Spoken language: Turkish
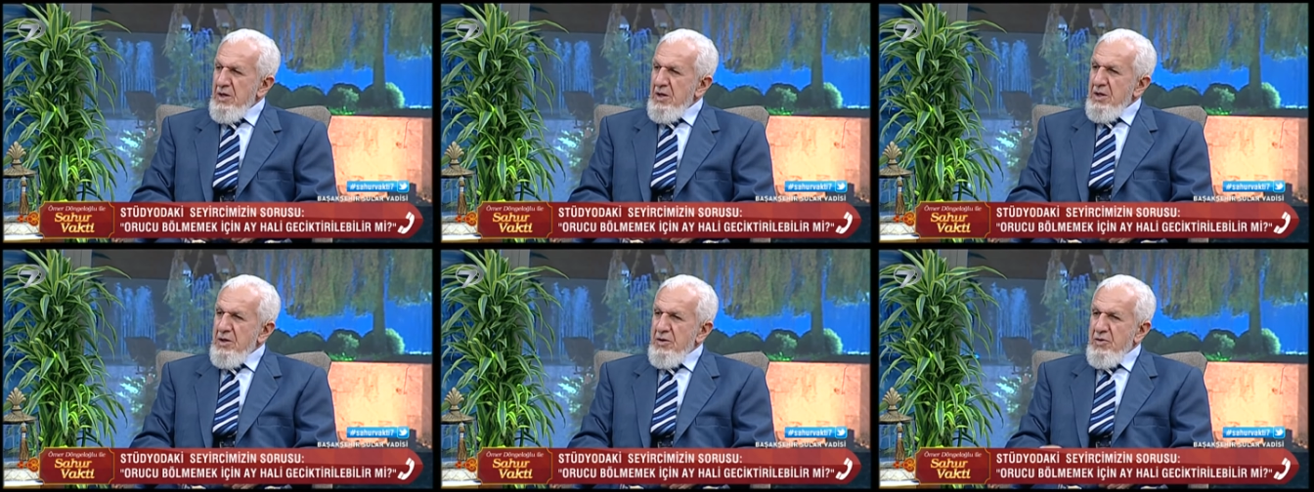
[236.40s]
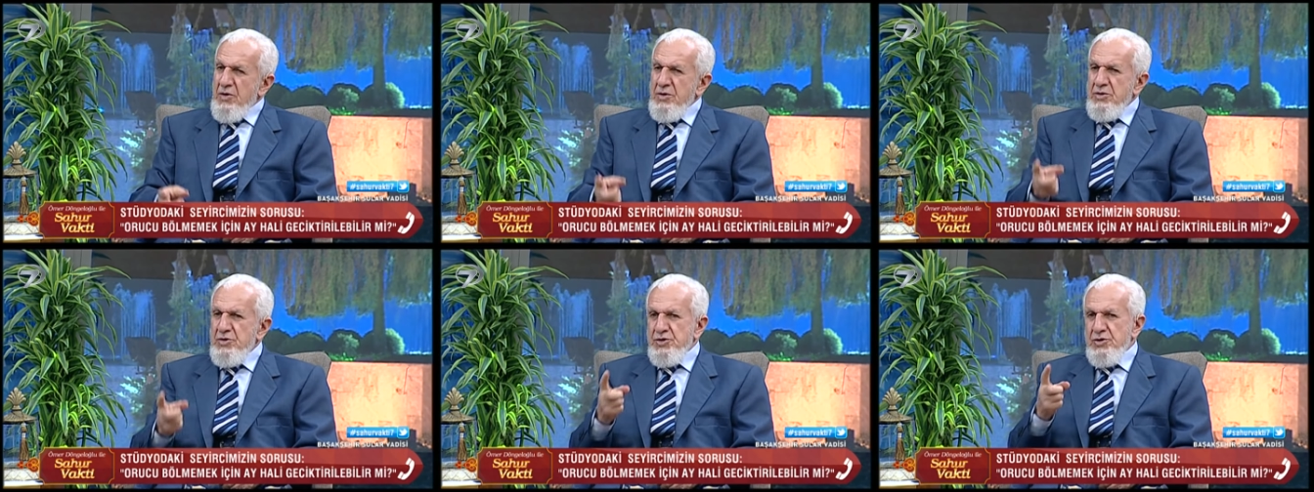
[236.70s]

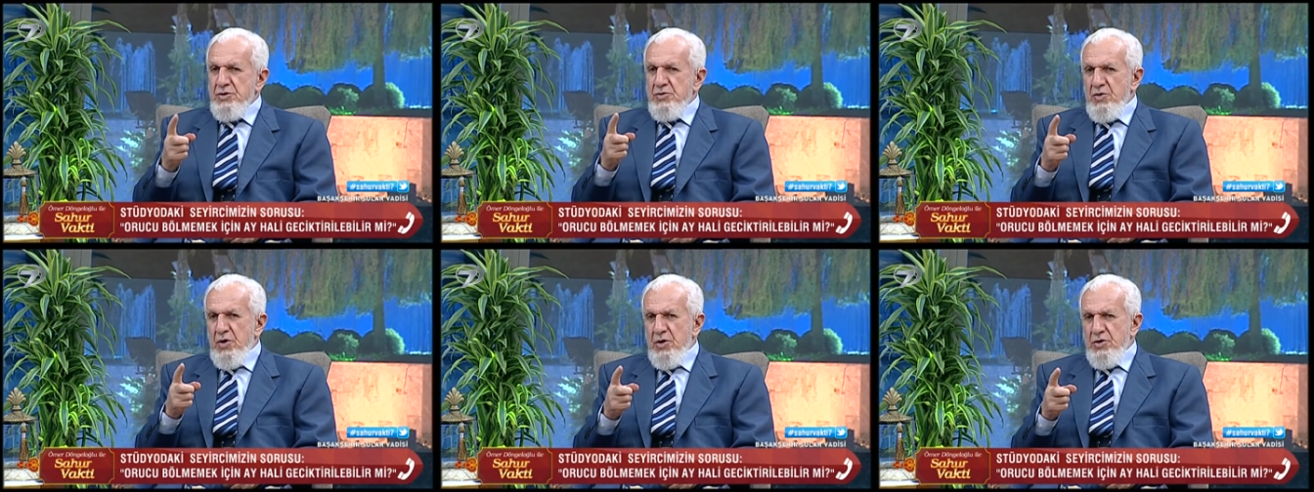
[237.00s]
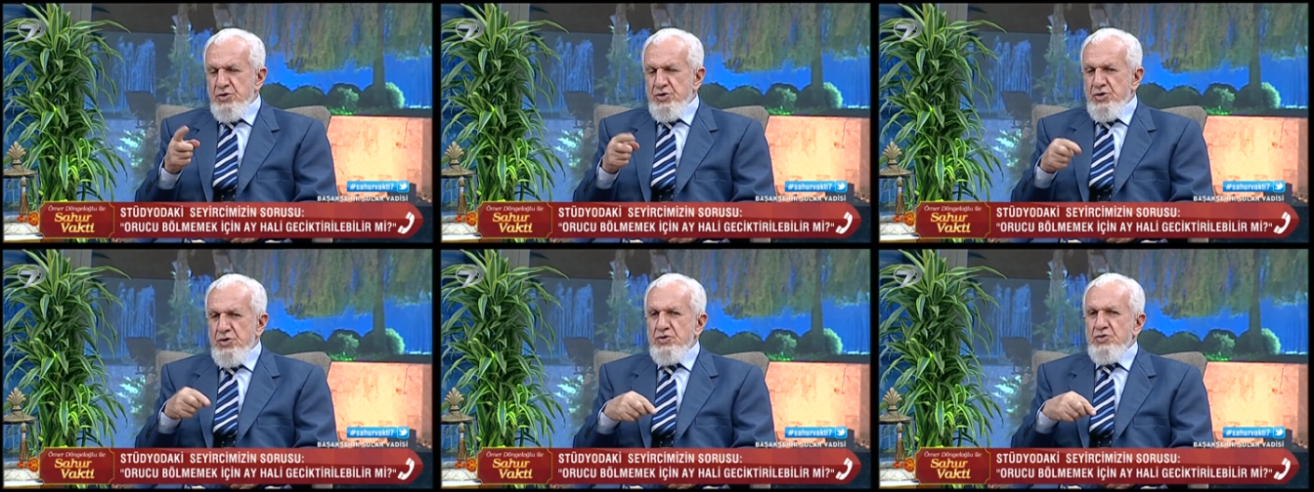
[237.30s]
onun için
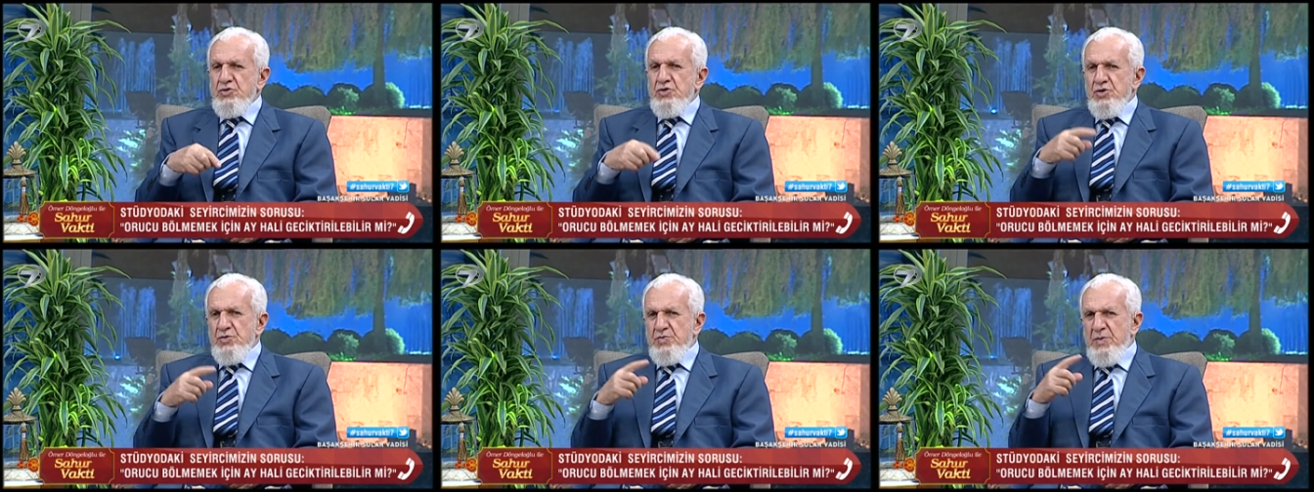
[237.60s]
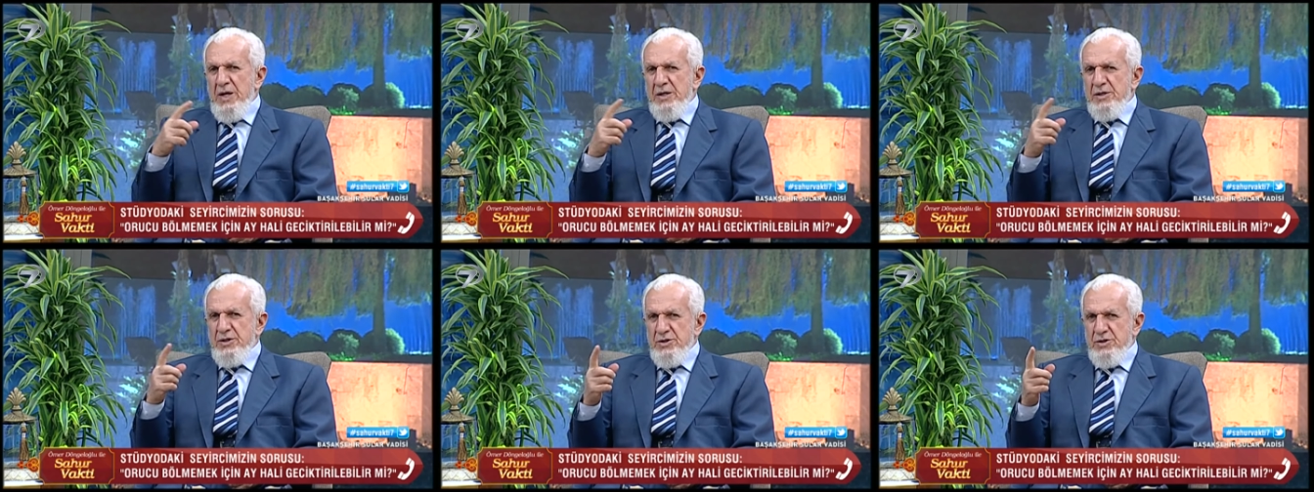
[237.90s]
orucu
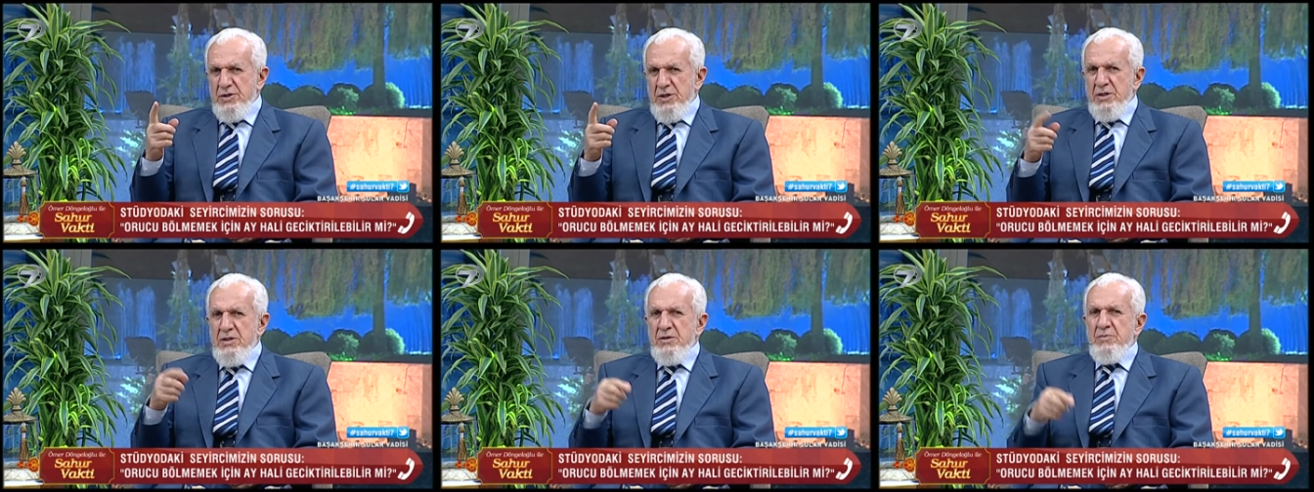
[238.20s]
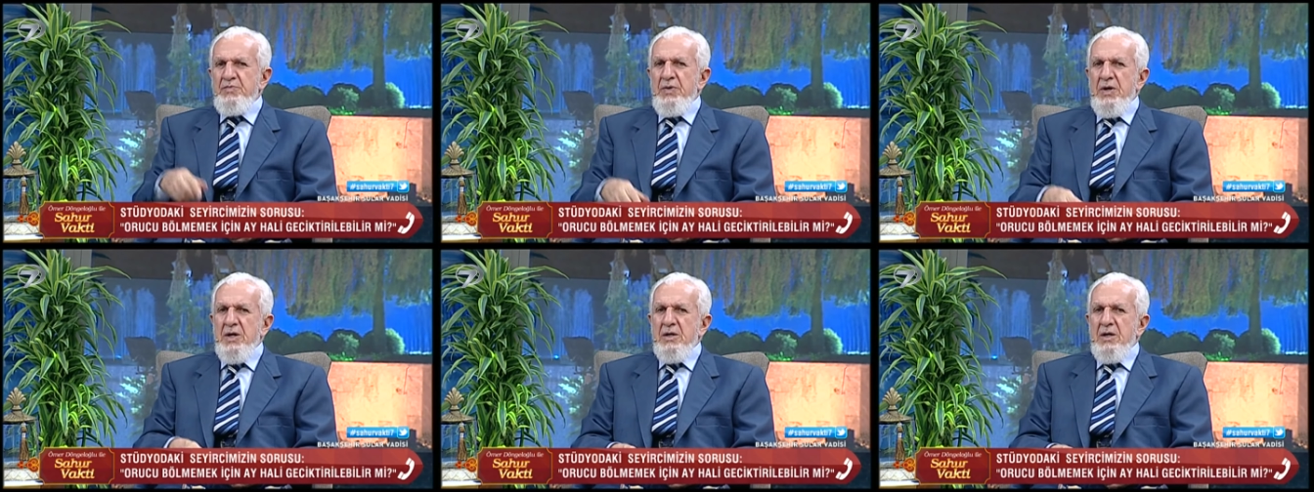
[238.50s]
tutmak için
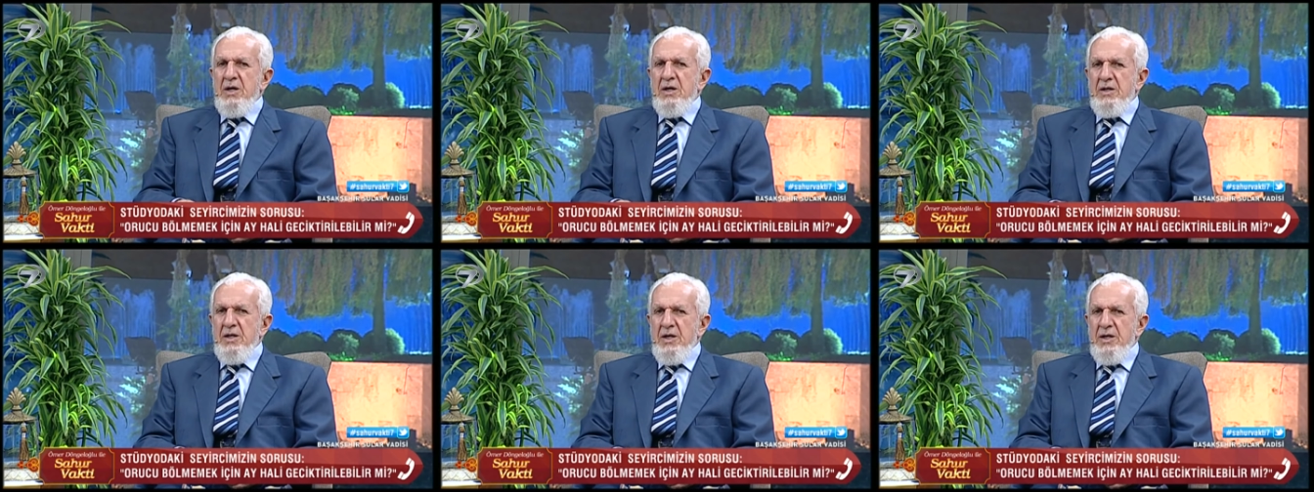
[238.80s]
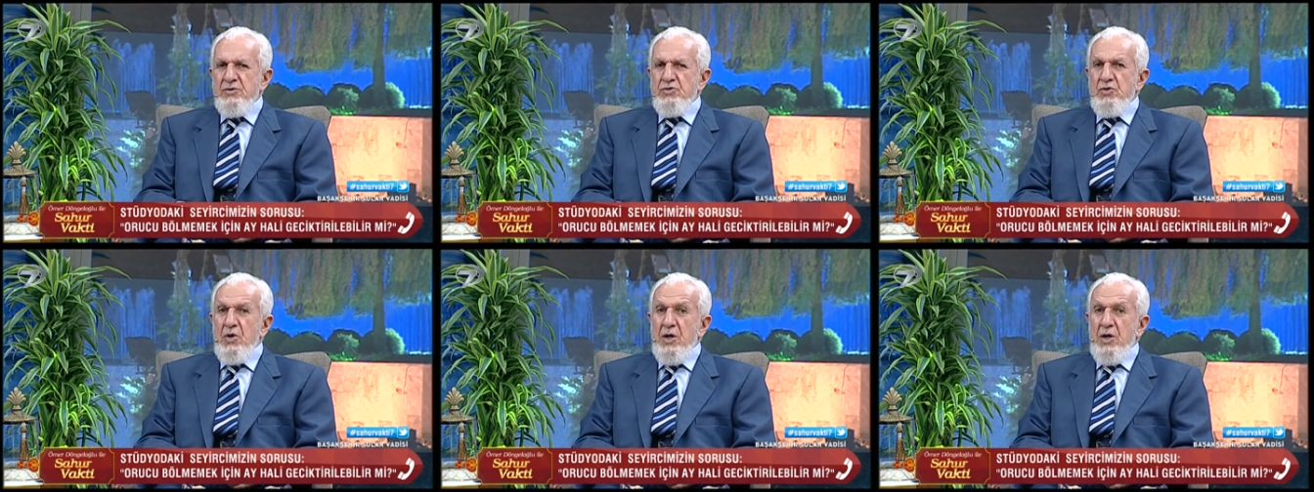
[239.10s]
Tövbe pekala